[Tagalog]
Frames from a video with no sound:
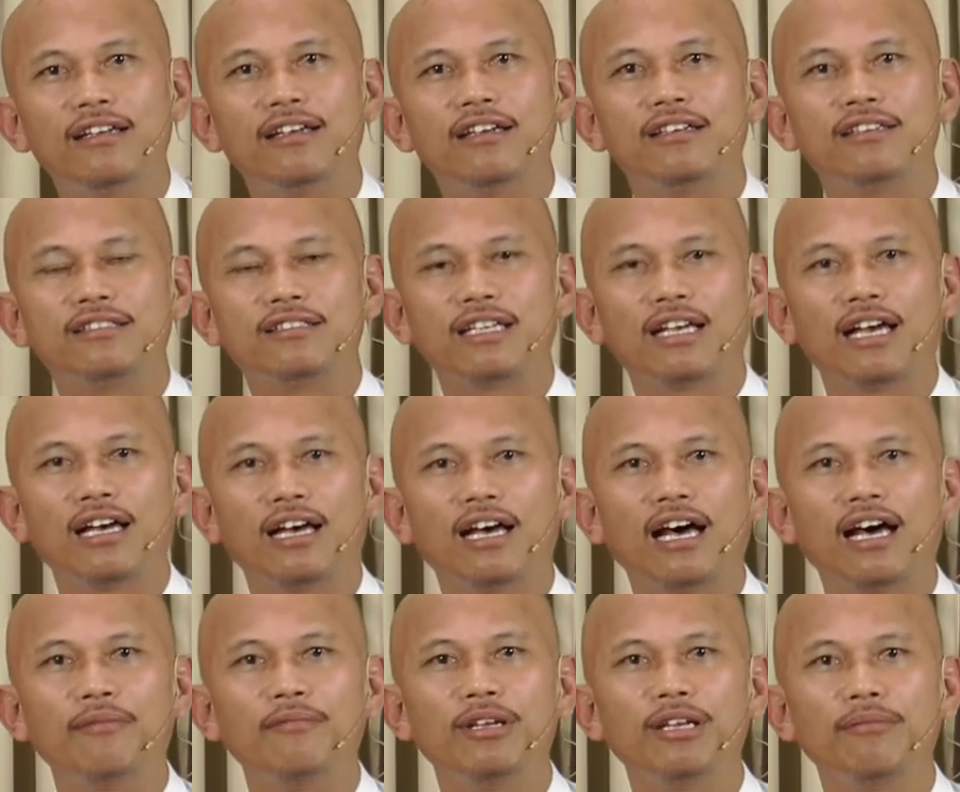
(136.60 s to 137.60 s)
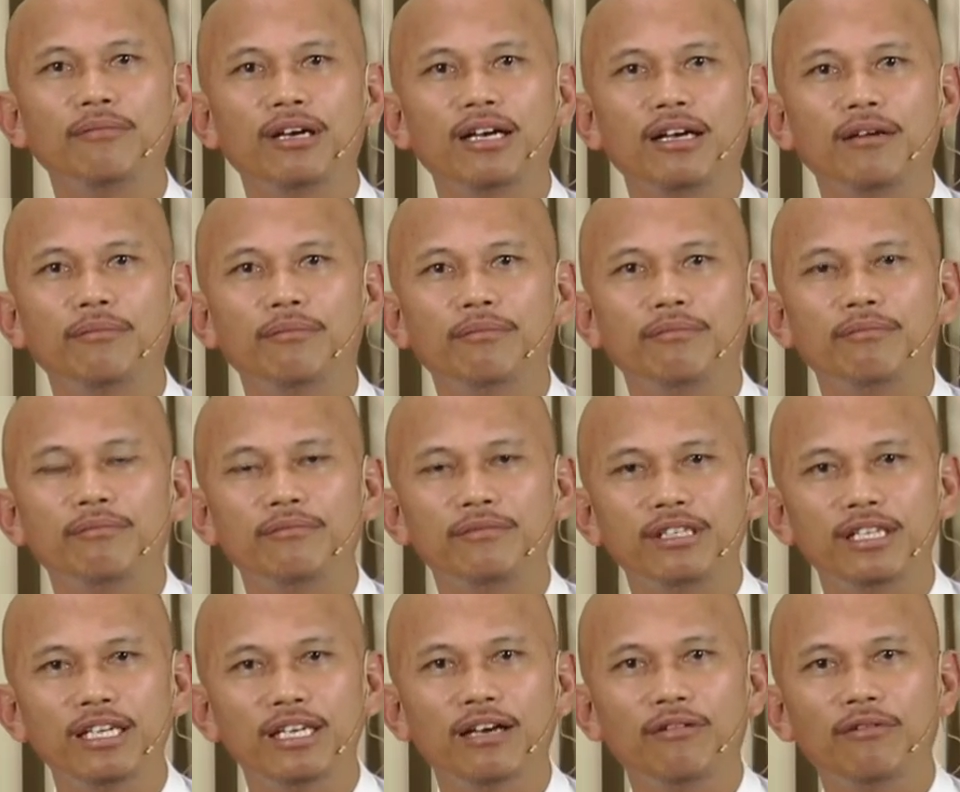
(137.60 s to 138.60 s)
sa aming mga
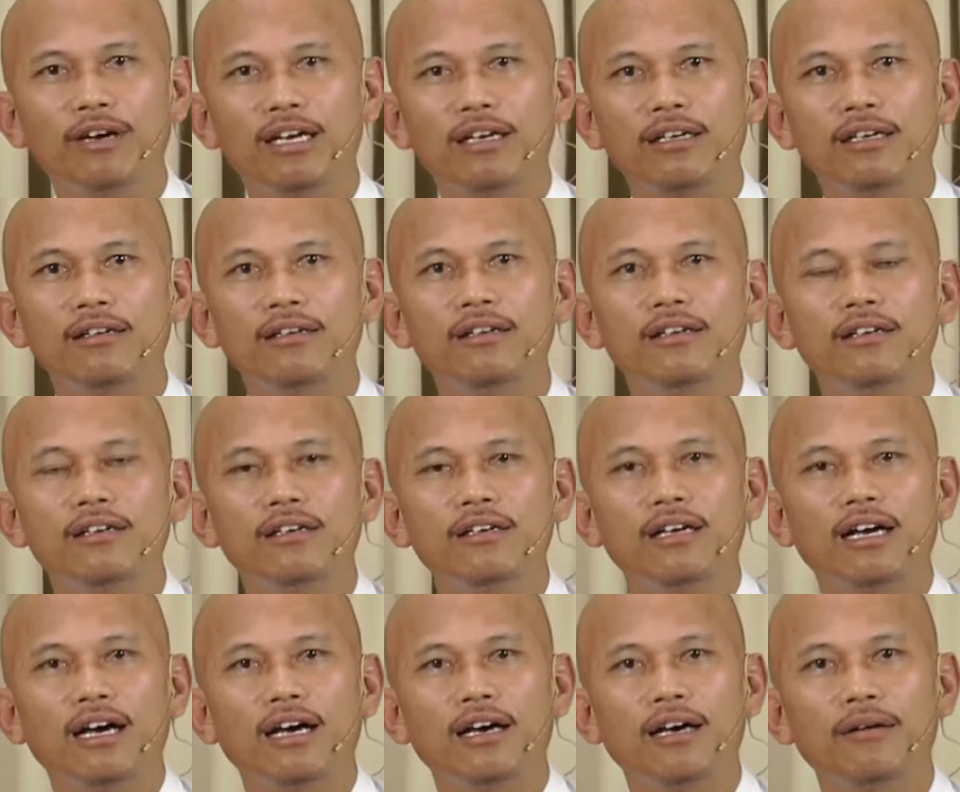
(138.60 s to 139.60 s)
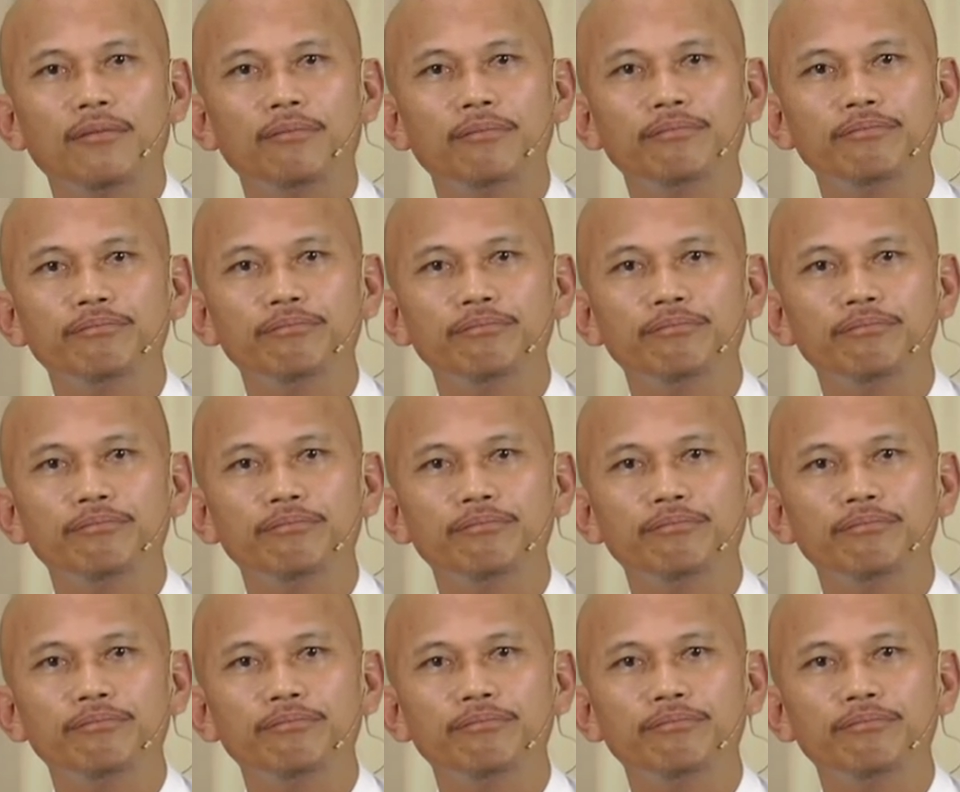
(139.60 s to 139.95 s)
kinawang um,